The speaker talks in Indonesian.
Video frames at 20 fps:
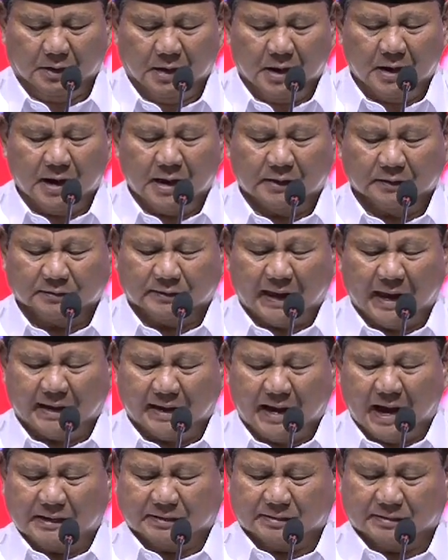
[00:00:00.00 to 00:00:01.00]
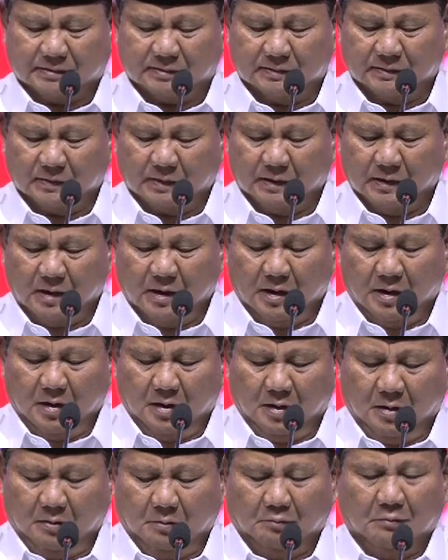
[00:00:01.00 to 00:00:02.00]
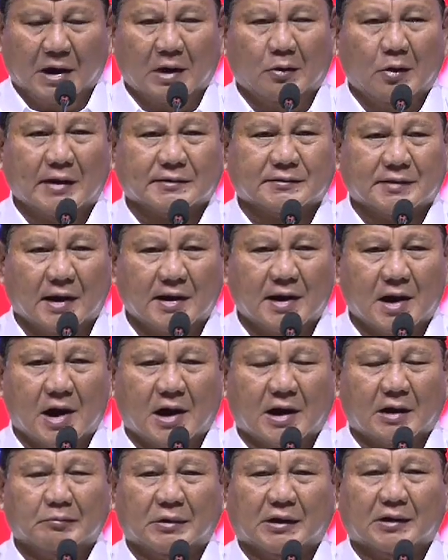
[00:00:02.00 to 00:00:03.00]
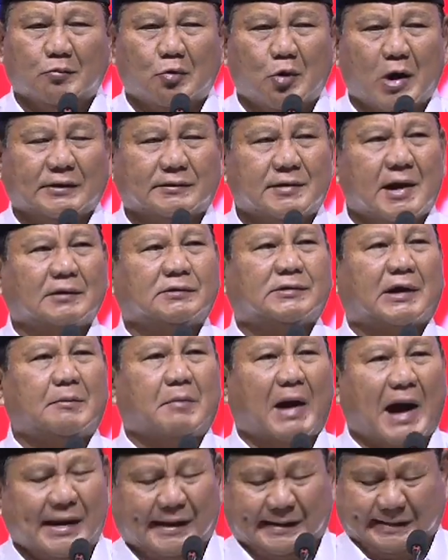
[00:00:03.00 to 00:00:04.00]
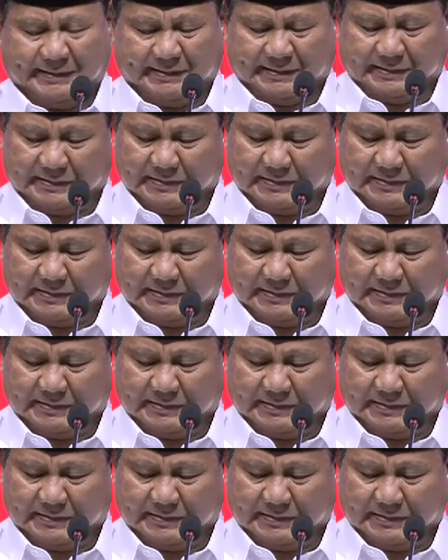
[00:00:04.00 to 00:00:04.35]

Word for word: Dengan tekad bahwa saya akan berbuat yang terbaik.